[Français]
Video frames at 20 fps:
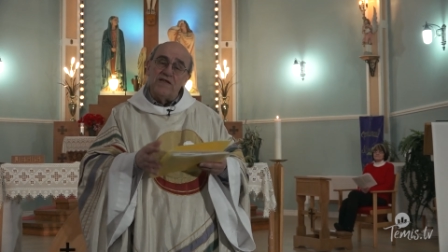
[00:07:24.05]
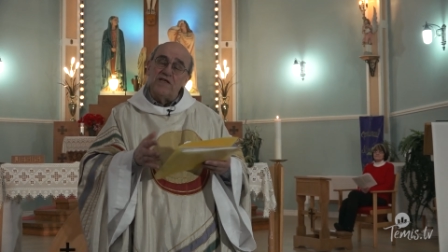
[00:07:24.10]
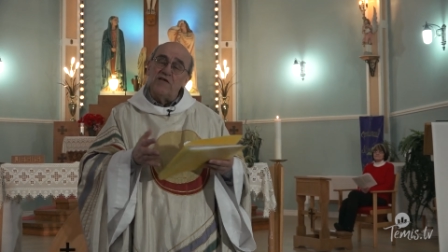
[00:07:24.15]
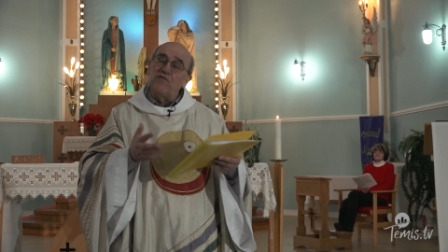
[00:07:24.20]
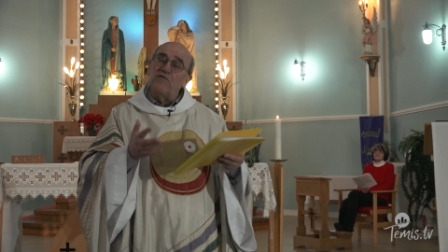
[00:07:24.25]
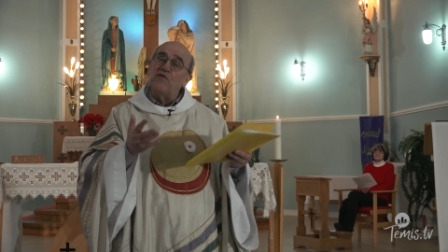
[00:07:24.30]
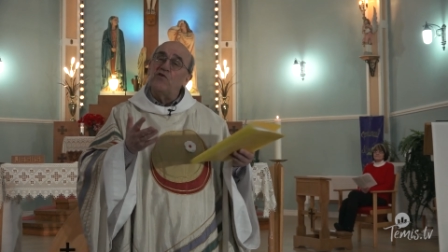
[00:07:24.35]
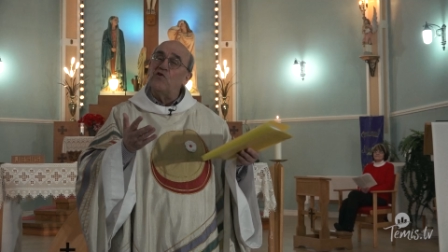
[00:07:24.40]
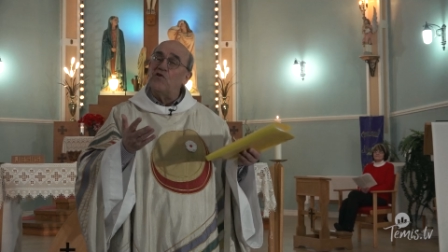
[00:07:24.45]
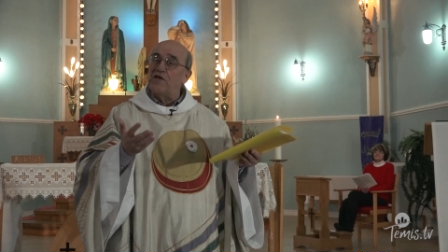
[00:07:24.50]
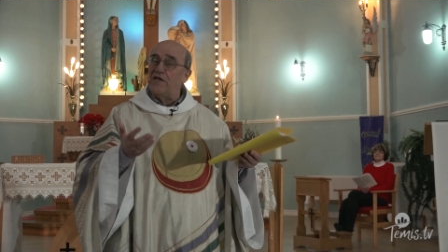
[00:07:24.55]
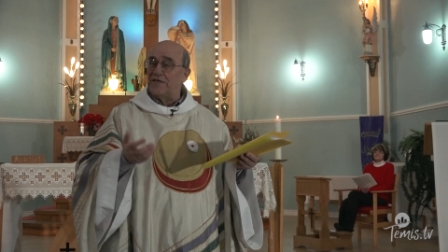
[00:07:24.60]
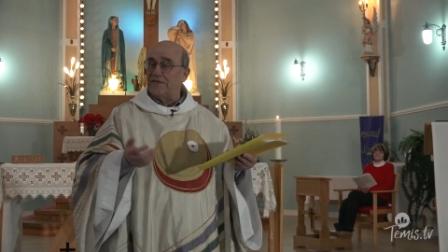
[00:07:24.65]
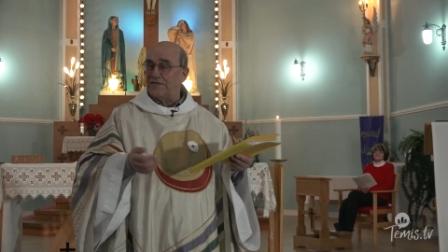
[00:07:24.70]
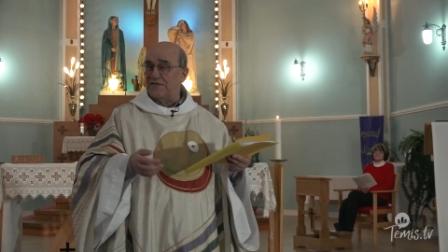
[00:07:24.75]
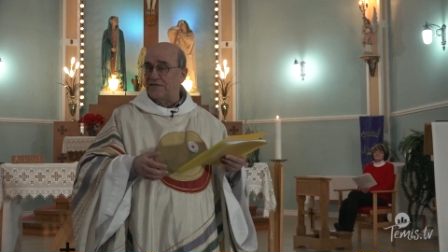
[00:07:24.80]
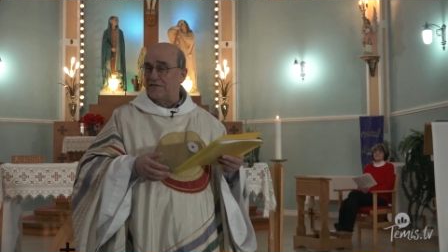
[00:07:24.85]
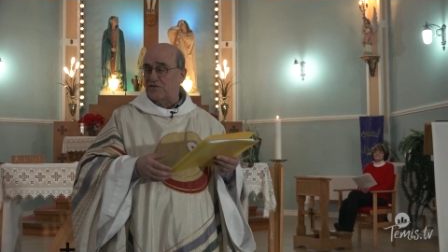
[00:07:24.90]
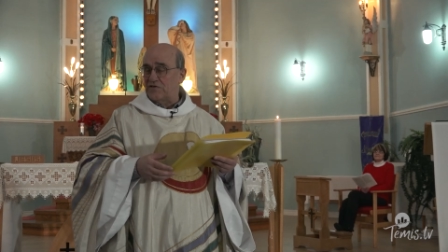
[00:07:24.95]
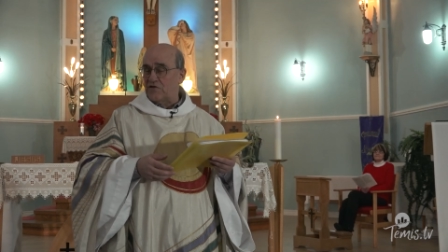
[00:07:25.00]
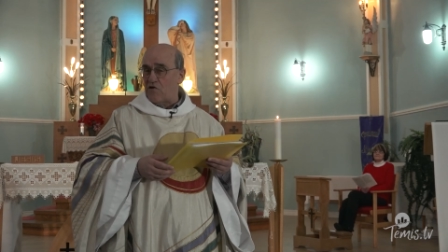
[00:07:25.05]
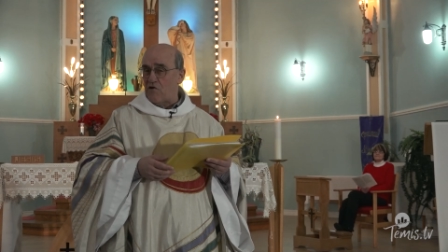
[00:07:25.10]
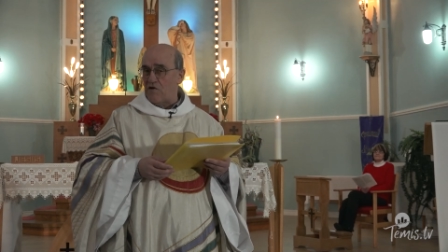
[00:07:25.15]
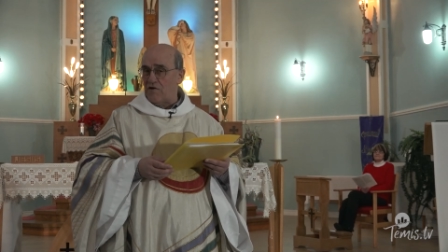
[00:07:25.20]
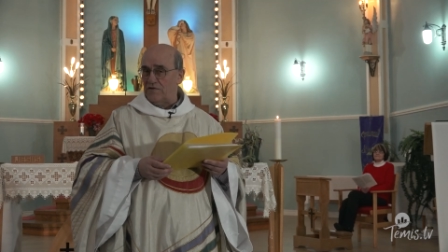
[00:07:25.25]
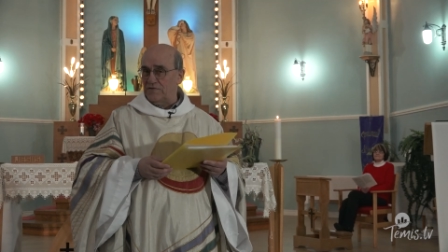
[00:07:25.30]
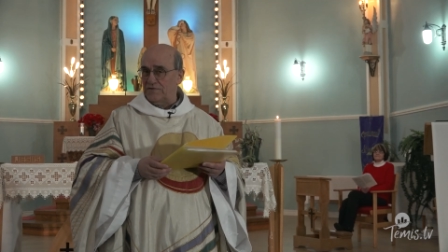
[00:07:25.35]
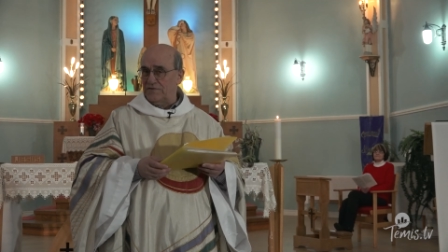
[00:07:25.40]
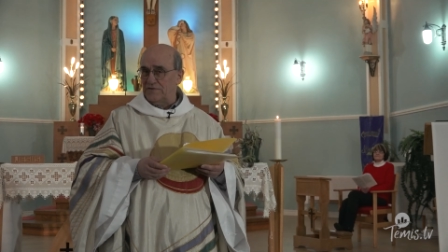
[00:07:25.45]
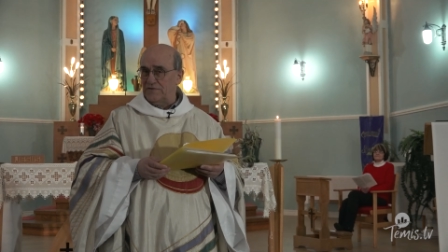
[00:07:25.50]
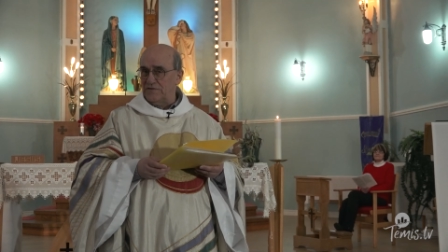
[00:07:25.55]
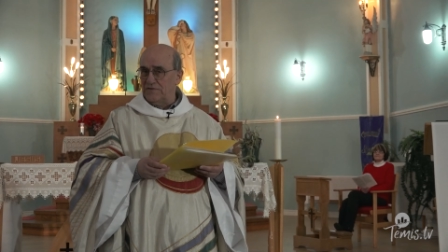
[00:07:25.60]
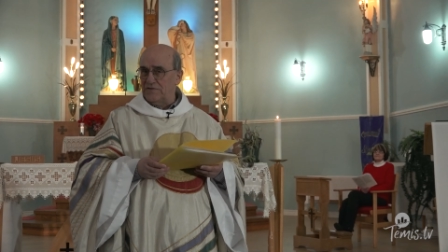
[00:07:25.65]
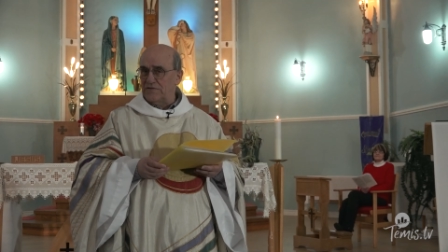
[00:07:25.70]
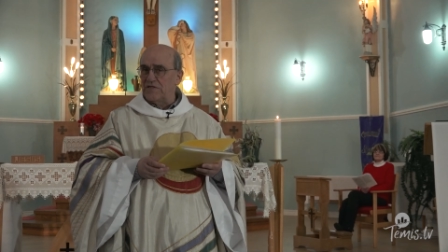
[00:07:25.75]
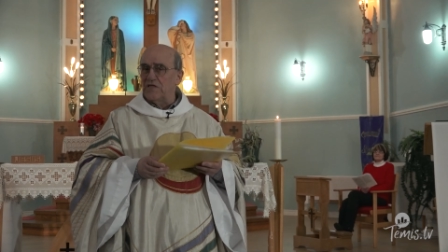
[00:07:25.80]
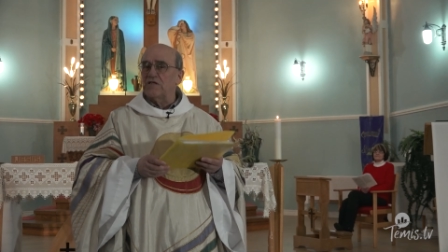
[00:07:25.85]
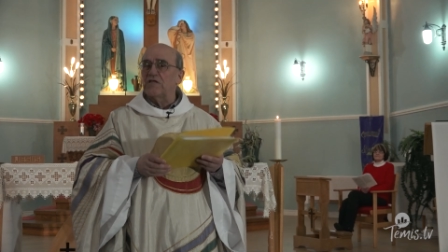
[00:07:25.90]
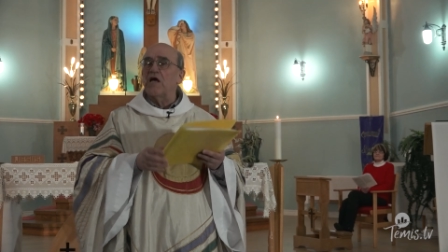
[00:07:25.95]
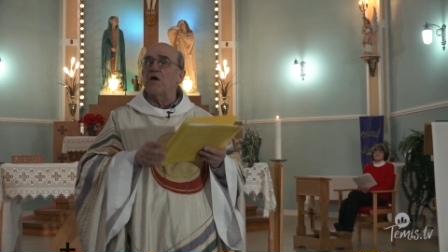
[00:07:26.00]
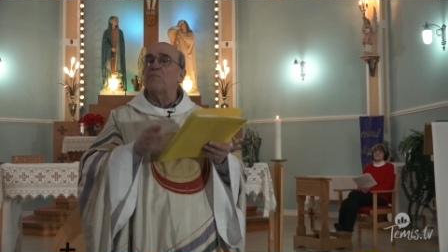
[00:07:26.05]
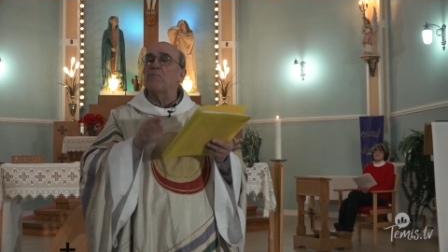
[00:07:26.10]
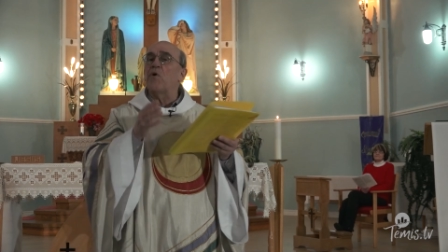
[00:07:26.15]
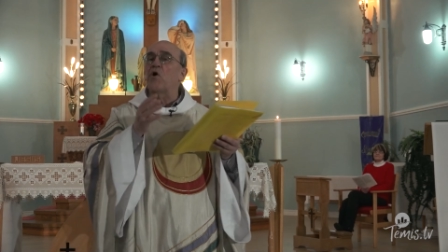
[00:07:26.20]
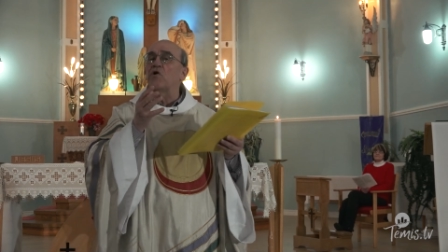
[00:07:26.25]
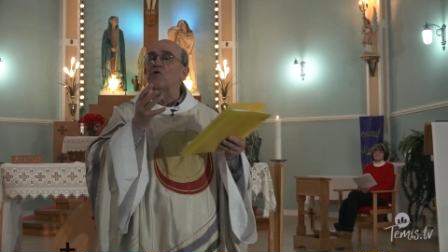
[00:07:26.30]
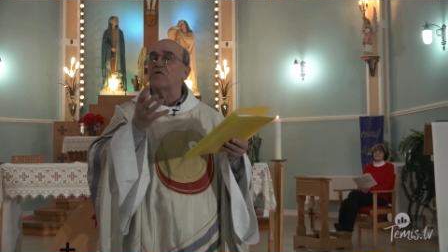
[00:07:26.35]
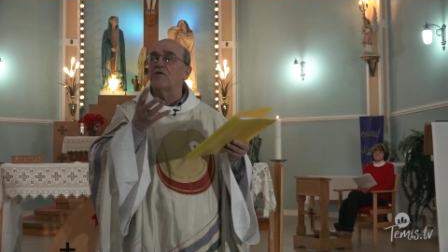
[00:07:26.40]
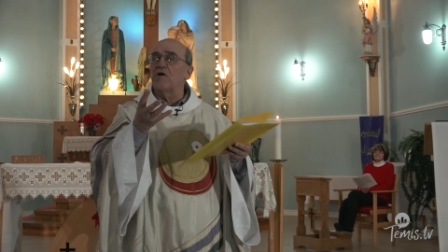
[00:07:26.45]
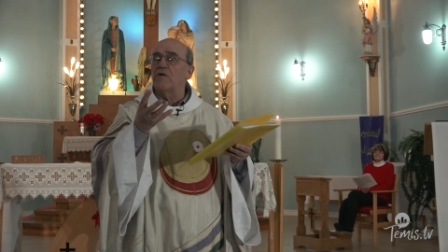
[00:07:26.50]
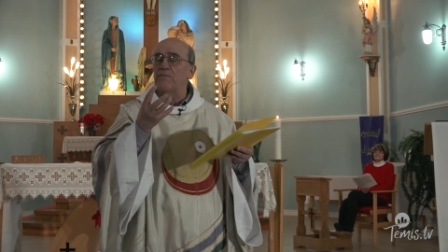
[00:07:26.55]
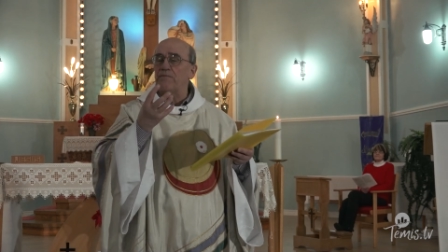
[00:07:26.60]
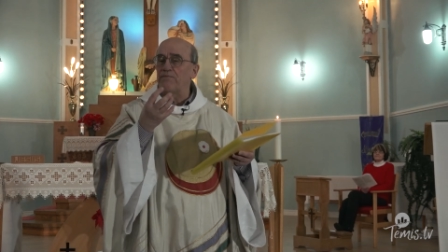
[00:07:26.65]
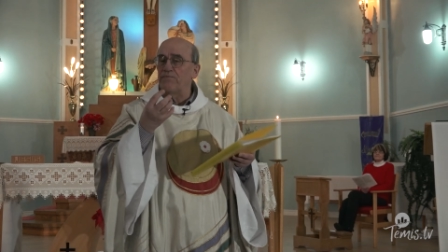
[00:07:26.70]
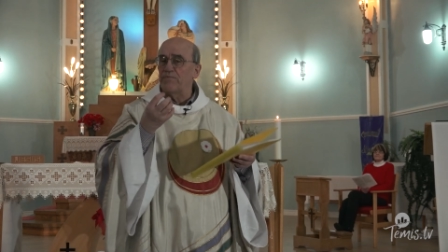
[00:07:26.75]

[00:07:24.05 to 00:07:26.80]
défis de l'existence, c'est important